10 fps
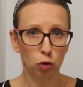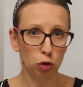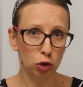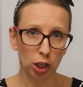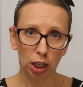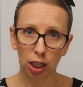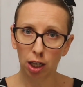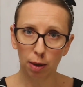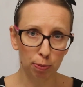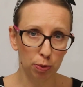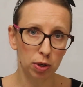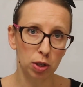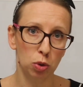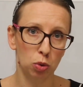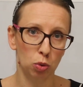non ci crede più
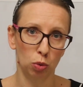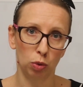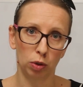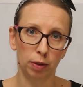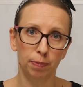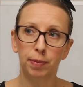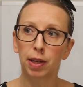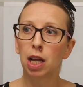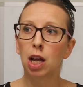nessuno